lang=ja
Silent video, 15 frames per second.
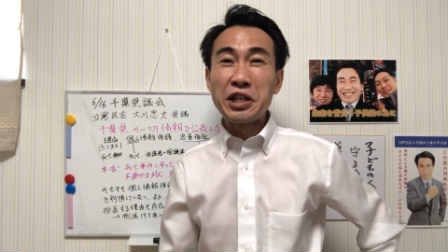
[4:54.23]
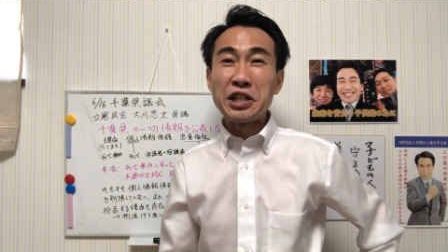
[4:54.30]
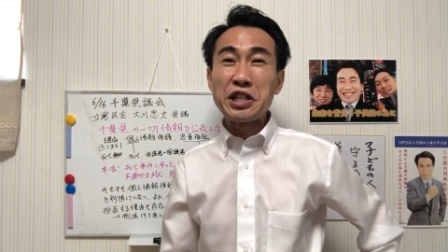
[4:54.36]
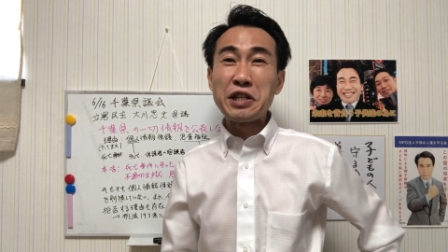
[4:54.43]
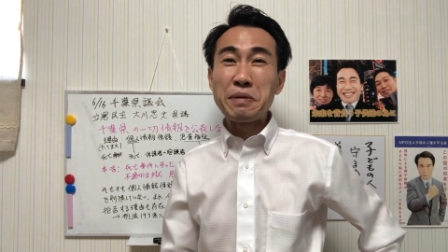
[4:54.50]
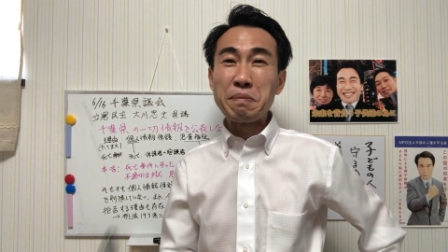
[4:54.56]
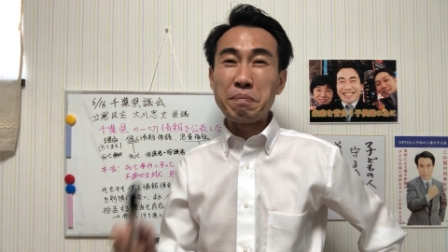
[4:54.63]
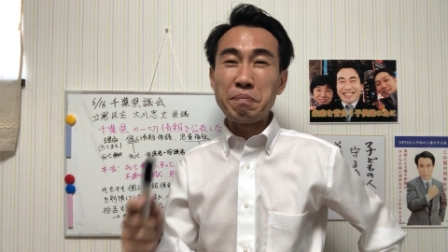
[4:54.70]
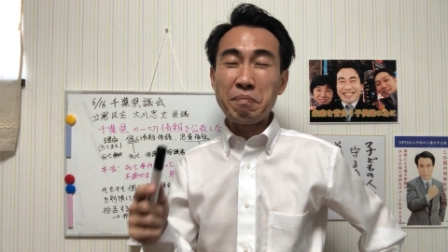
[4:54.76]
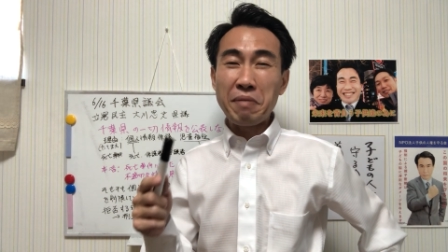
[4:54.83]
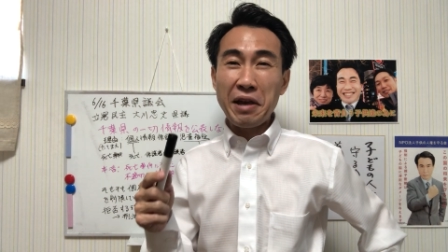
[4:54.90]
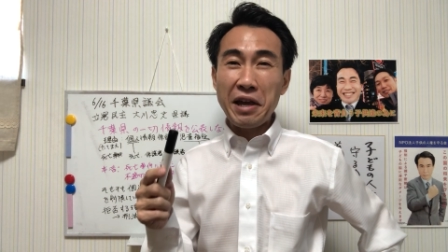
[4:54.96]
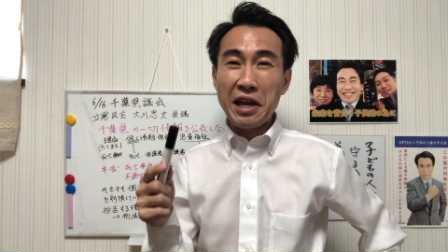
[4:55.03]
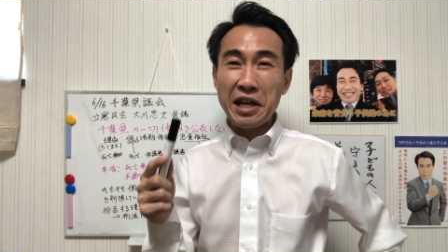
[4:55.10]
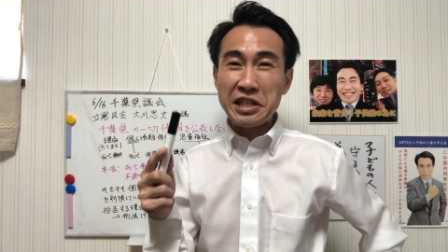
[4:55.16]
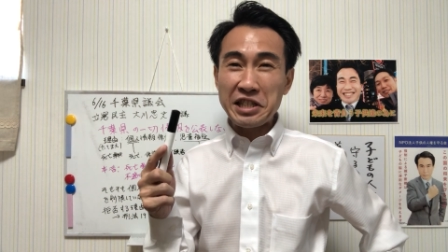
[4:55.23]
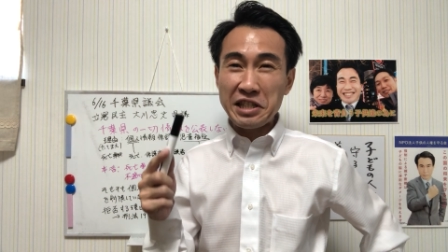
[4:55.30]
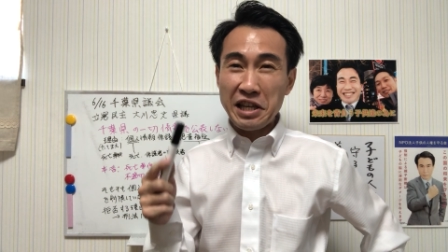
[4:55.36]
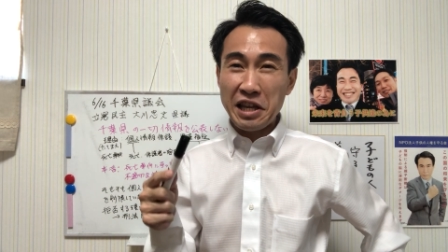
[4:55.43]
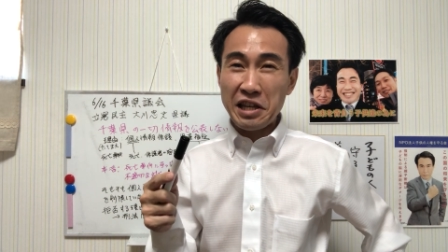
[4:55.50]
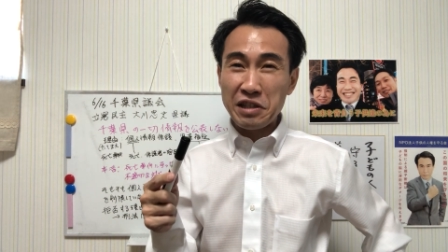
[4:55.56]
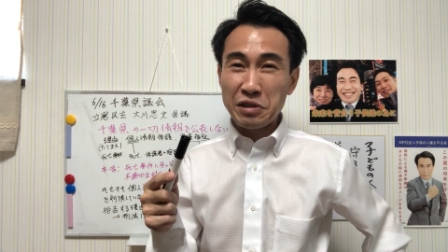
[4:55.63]
隠蔽し
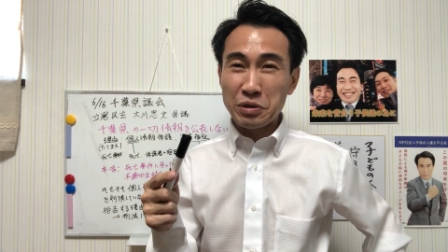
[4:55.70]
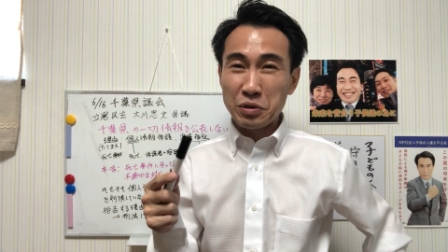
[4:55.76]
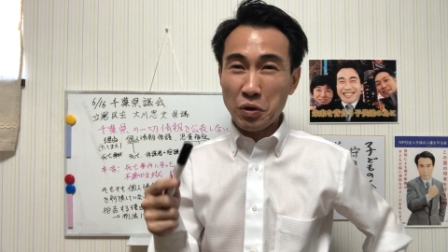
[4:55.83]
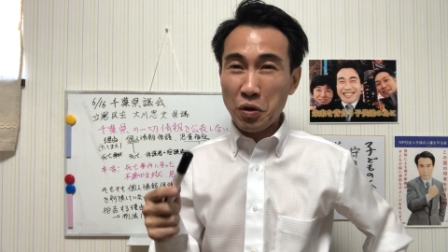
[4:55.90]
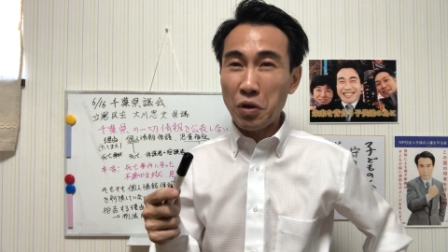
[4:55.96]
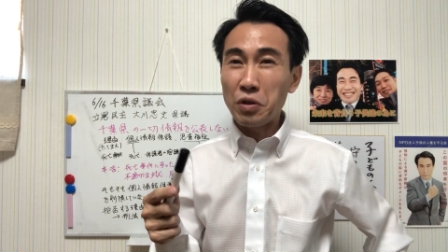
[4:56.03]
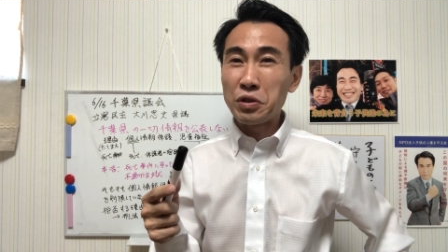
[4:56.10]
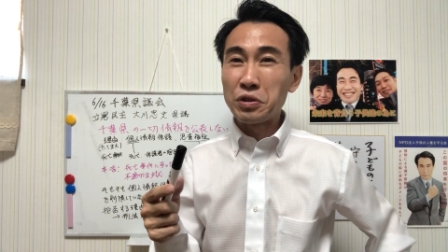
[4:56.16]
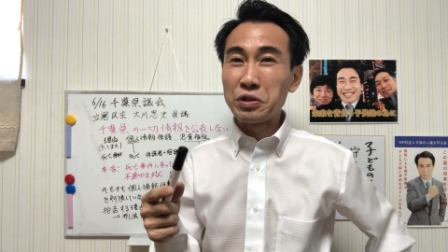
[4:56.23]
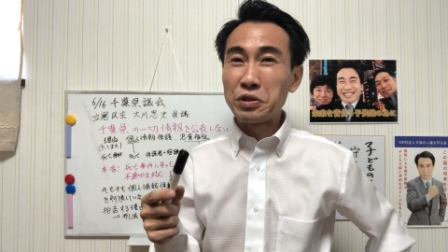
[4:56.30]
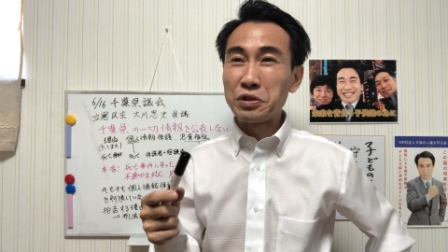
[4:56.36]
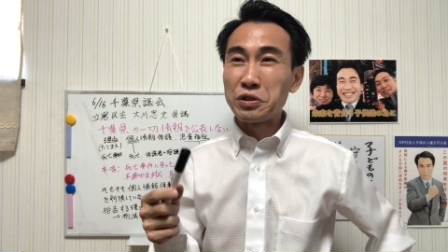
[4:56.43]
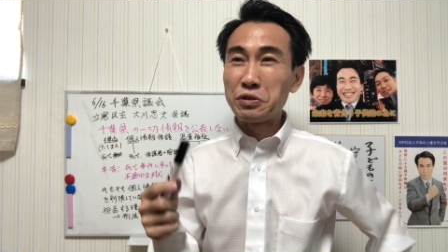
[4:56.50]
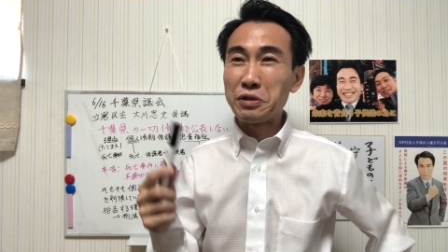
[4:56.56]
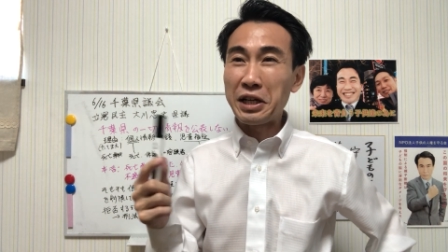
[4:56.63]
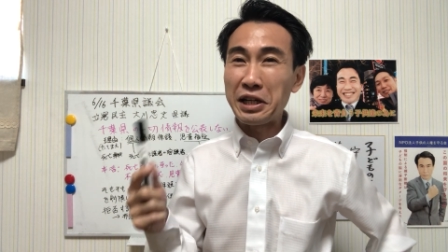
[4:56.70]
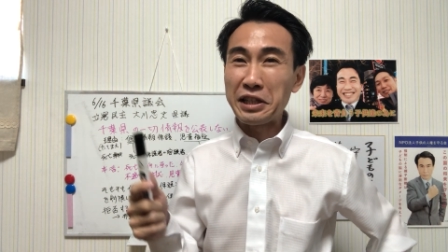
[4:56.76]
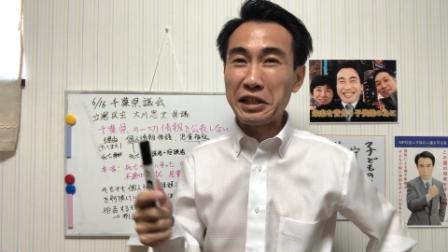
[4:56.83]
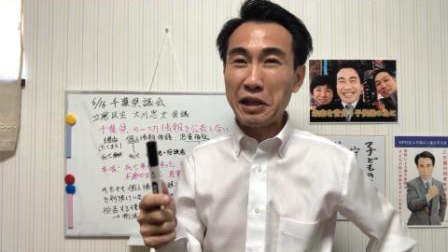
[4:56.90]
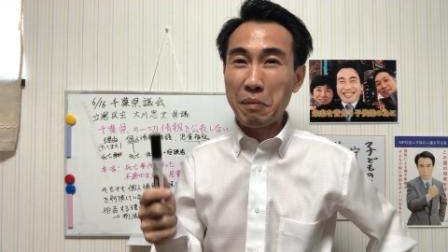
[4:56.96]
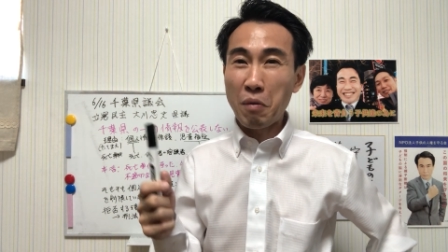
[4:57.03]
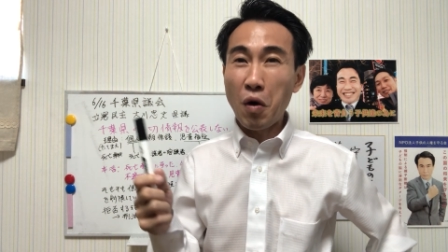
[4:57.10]
ていると言わ
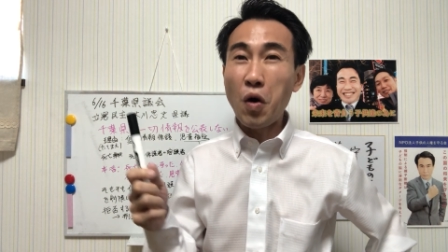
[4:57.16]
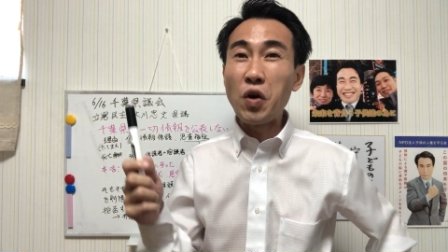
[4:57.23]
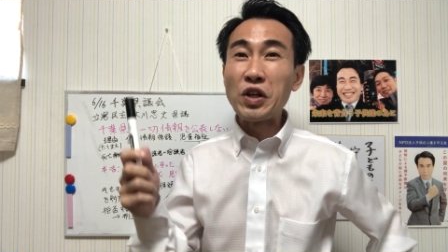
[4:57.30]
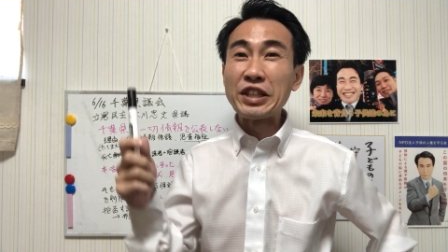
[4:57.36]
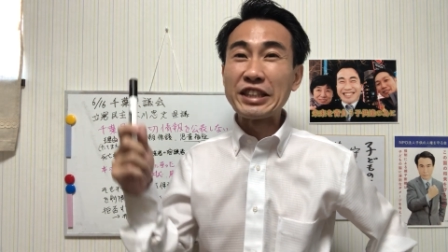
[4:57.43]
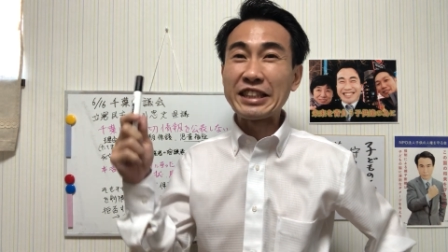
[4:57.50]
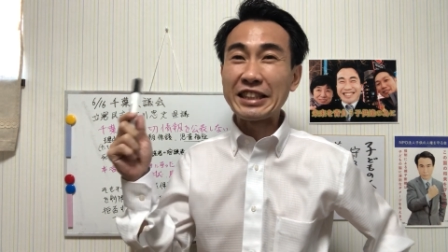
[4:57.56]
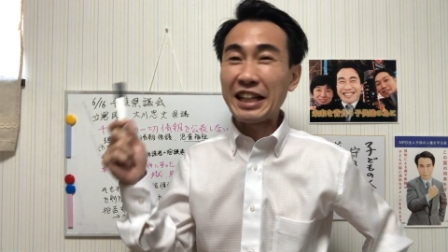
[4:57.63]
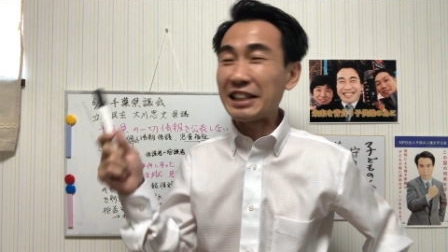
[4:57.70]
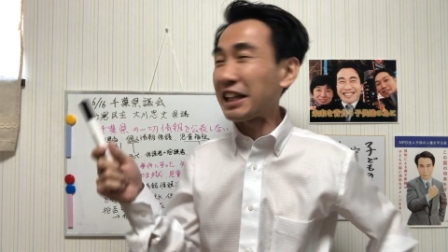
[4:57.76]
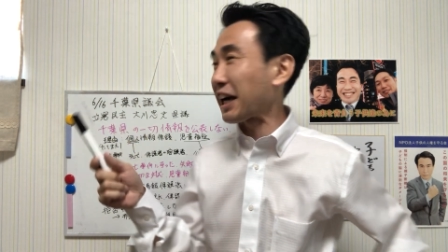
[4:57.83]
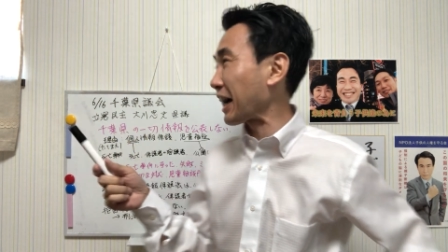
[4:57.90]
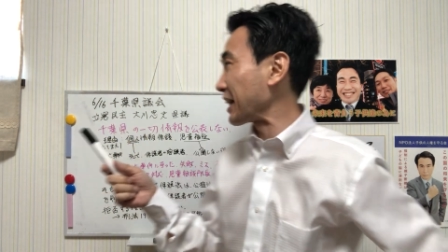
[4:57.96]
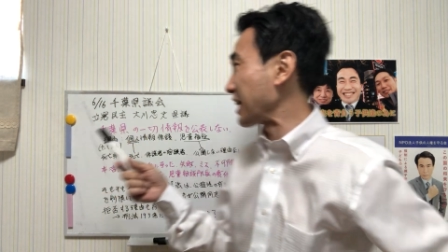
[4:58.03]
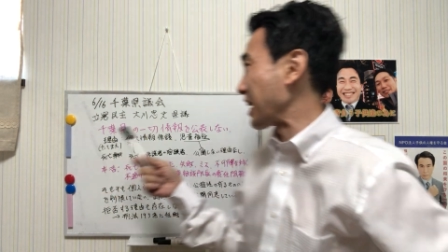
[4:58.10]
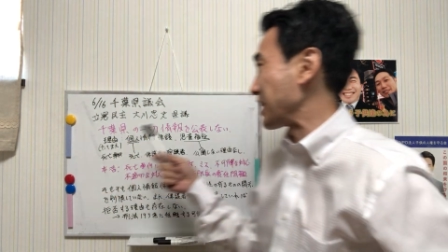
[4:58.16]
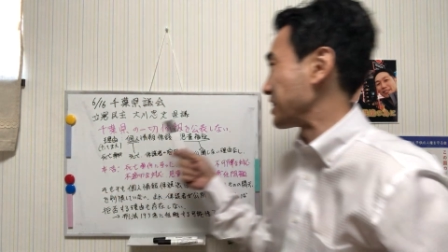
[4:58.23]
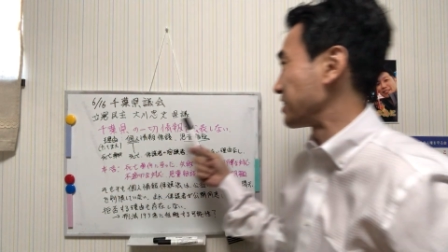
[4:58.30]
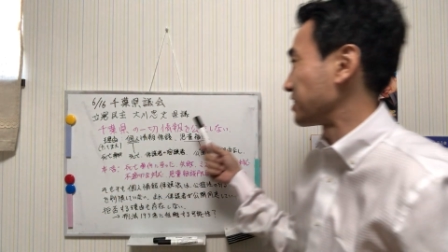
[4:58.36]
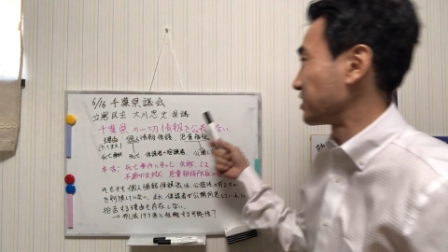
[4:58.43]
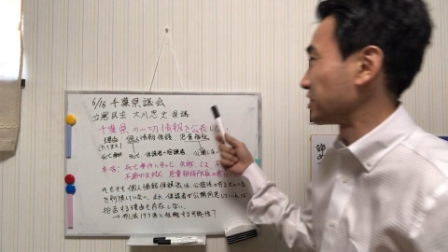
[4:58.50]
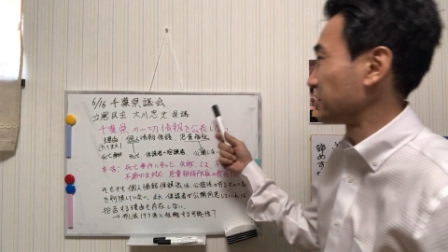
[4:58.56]
れても仕方がない
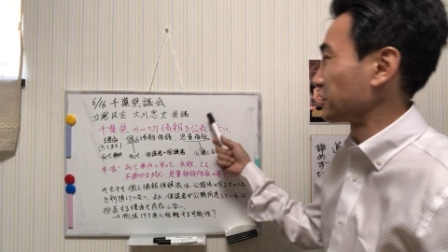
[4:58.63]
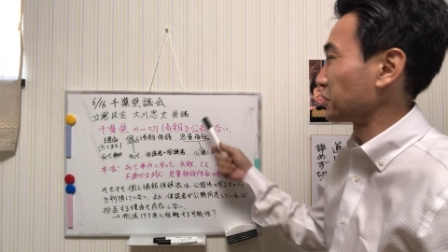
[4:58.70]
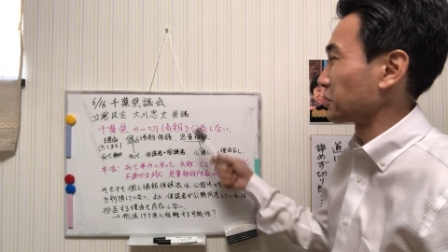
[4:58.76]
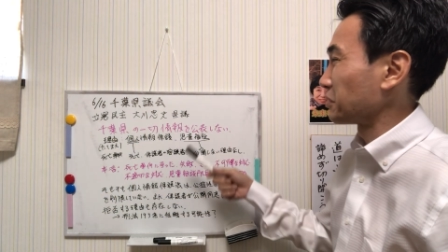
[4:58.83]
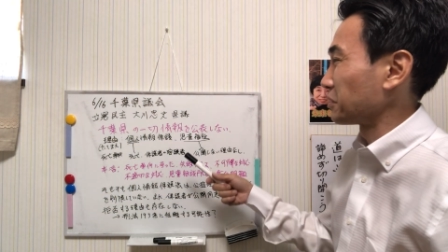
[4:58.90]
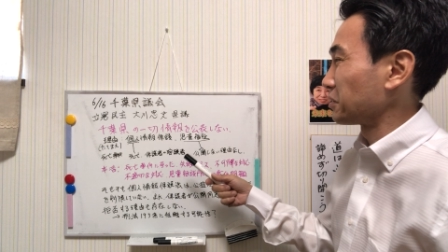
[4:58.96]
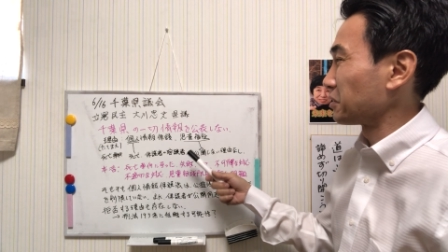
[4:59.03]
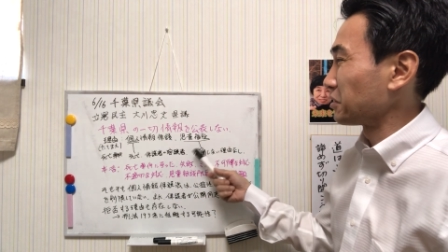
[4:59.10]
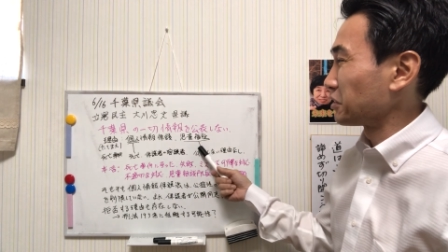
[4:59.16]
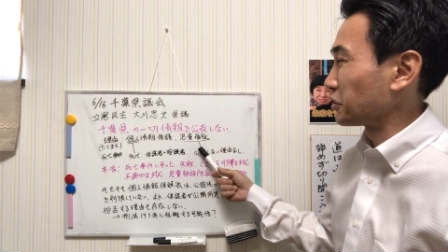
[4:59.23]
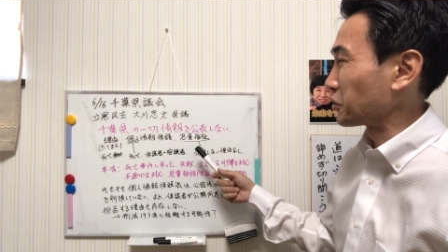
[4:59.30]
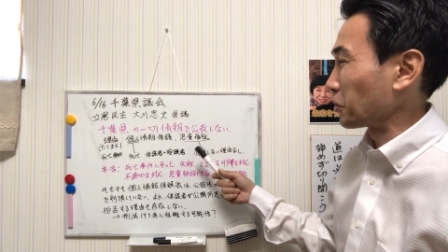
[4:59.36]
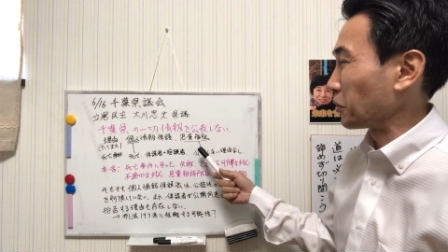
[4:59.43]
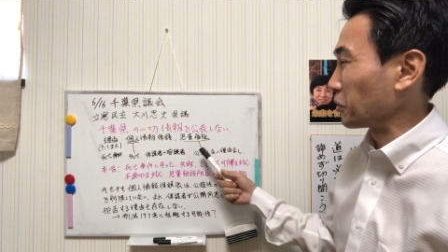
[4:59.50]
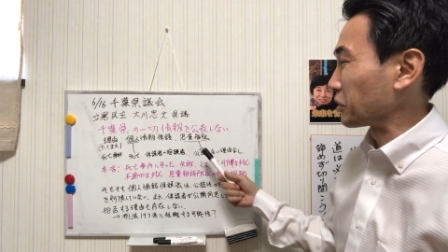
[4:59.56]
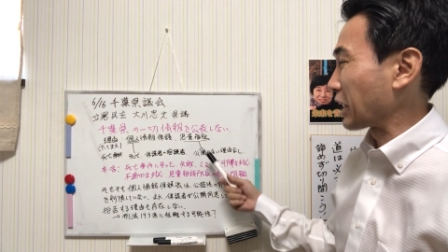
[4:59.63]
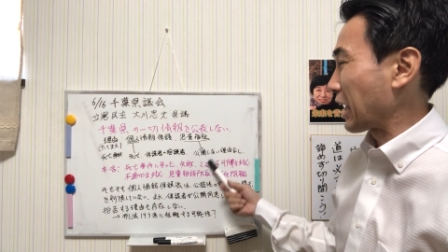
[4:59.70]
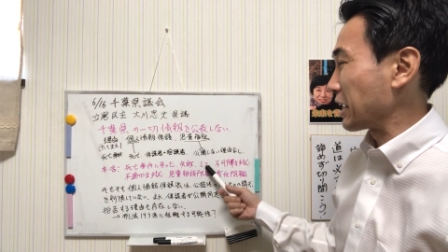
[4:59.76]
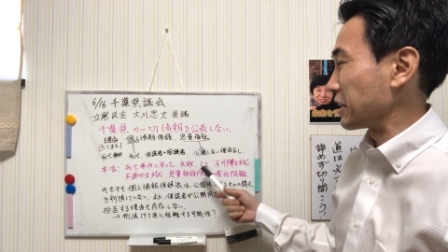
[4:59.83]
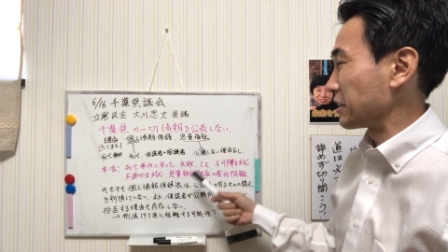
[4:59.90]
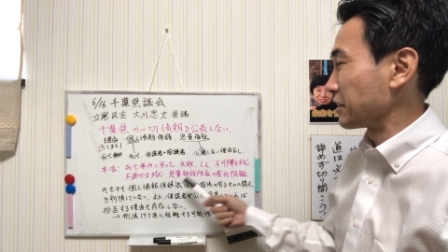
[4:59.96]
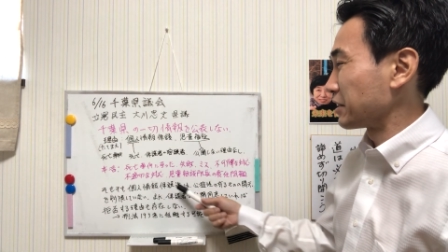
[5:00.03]
状
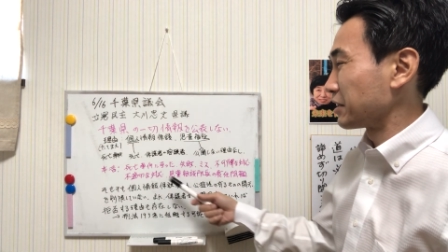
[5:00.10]
態